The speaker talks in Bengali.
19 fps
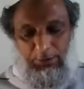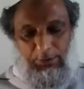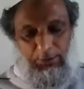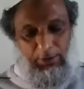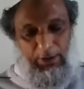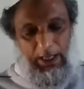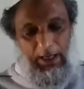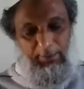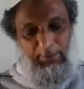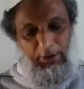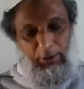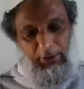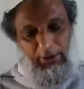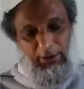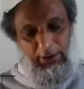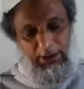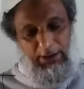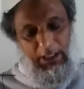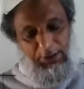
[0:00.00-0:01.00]
তো আমি
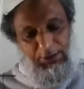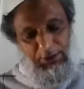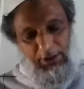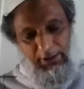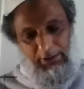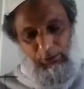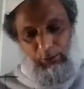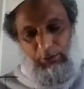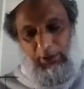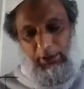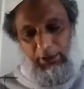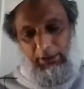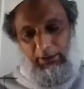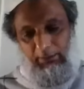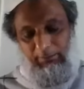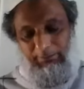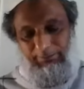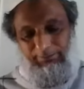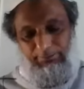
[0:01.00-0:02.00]
অনেক কাটছাট করে
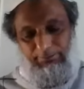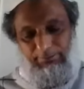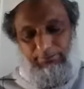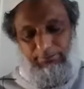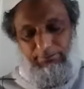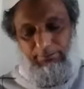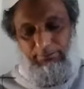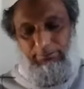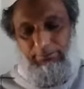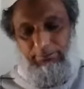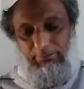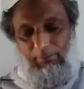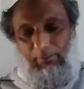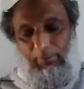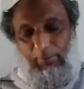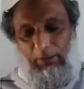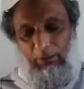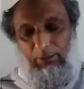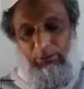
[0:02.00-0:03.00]

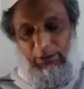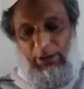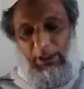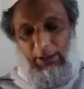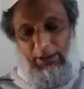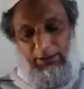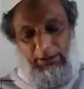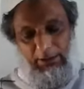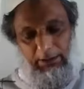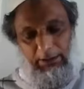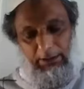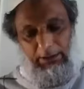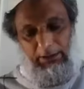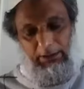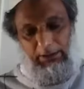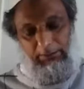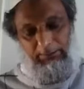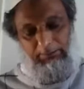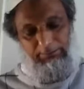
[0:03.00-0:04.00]
উনার
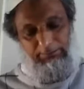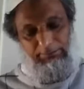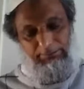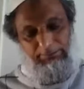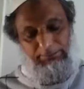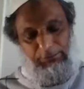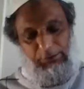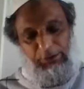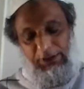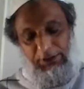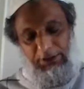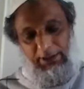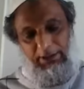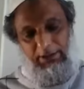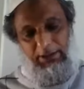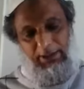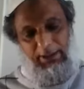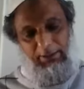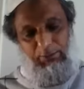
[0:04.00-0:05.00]
উনি
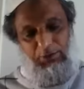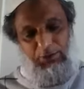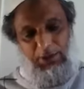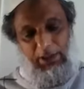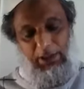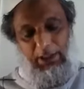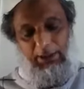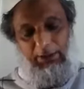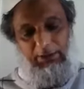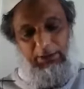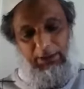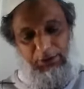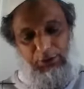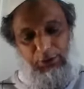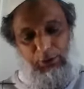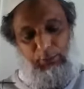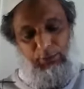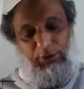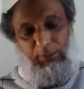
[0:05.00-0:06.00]
দেখতে কেমন ছিলেন তার
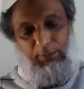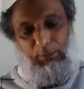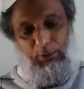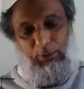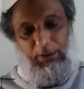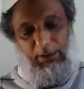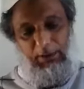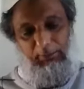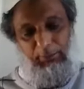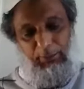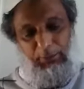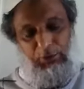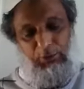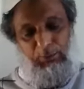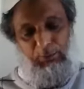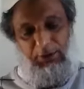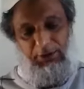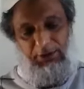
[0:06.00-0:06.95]
সম্বন্ধে বললাম প্রথম